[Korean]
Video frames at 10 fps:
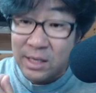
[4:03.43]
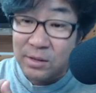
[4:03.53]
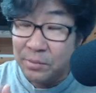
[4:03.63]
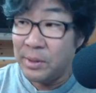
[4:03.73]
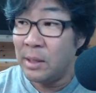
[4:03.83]

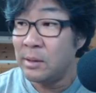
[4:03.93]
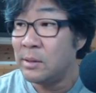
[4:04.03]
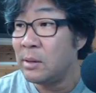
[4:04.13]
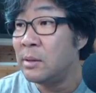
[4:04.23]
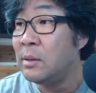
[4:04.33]
겁니다.
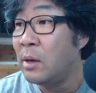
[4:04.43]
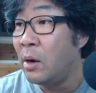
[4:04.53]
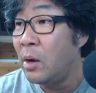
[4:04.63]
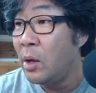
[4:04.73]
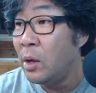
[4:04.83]
그래서
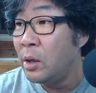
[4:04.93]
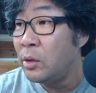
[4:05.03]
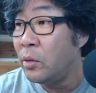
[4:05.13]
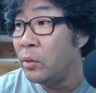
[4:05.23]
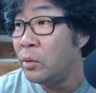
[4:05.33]
그거
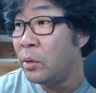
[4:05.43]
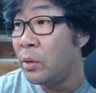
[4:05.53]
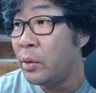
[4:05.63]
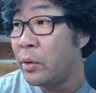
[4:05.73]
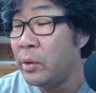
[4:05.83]

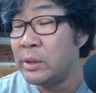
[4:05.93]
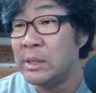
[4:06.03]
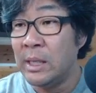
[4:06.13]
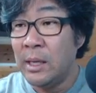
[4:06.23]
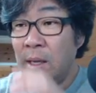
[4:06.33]
용도로
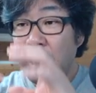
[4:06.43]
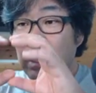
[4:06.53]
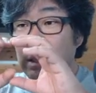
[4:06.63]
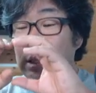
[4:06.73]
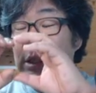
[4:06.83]
이제
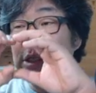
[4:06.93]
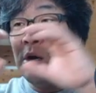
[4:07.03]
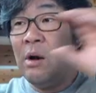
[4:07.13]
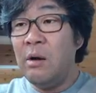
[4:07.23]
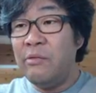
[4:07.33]
이
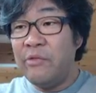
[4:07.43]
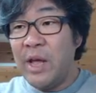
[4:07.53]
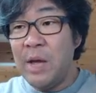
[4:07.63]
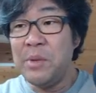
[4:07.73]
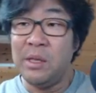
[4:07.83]
철
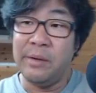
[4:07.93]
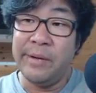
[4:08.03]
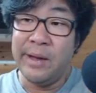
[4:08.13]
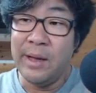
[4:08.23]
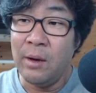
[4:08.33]
프레임이 있는 거야.
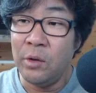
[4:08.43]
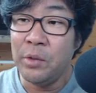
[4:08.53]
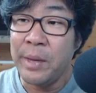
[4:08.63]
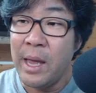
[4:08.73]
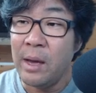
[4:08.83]
어떻게
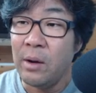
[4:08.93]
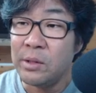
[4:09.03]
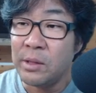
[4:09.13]
보면 행거죠,